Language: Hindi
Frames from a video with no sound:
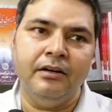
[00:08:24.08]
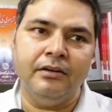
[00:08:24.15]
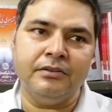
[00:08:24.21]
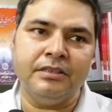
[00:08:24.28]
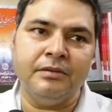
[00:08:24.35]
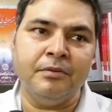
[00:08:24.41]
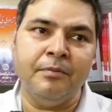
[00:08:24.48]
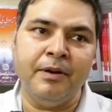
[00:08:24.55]
और
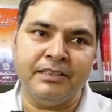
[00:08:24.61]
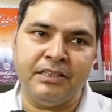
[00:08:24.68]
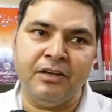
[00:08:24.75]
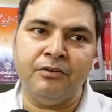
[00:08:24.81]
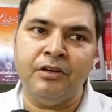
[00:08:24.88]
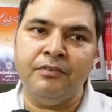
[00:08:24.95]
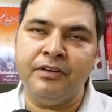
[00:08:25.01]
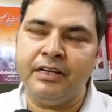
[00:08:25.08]
सभी
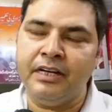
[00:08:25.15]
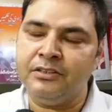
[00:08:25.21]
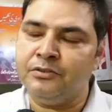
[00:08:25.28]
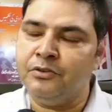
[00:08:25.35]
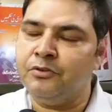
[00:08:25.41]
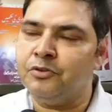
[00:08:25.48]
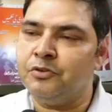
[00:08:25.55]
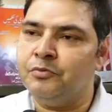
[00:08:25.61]
भाषाओं का
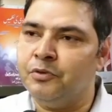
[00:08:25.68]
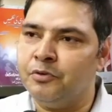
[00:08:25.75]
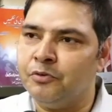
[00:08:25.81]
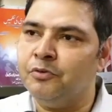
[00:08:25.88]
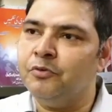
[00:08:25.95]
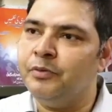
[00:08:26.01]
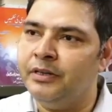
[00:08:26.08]
विकास हो और उसमें उर्दू